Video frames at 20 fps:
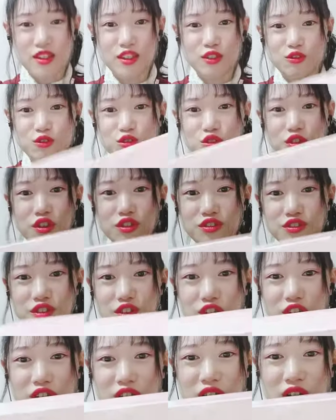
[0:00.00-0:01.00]

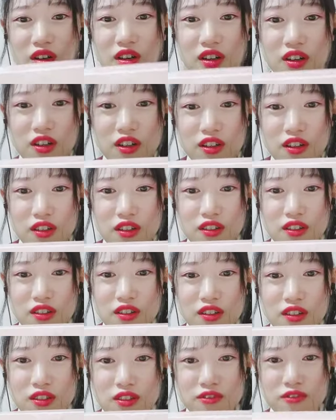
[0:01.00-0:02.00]
울었어요.
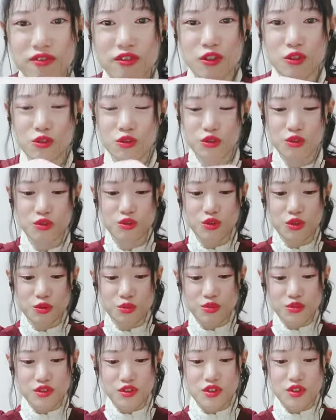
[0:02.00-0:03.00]
음, 어쩔 수
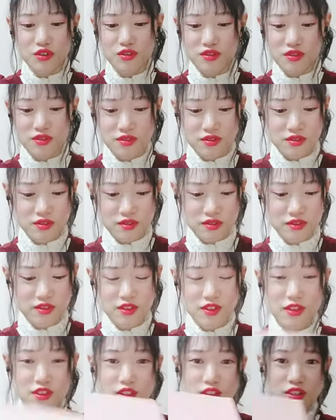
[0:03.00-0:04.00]
없어.
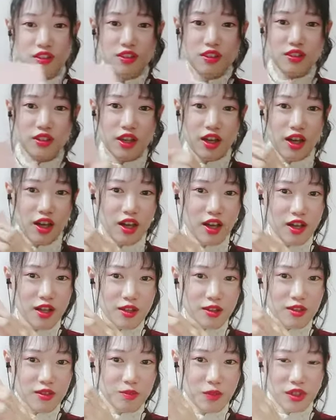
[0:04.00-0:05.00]
자,
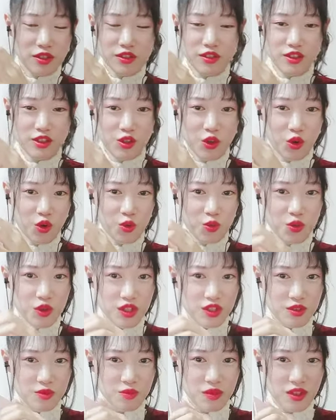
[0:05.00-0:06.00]
박스를
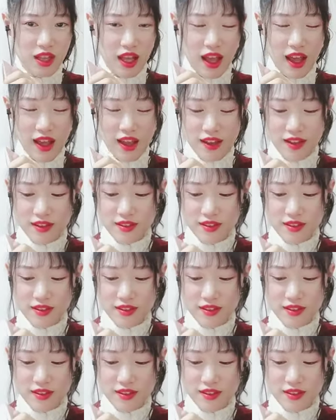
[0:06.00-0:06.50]
열어보겠습니다.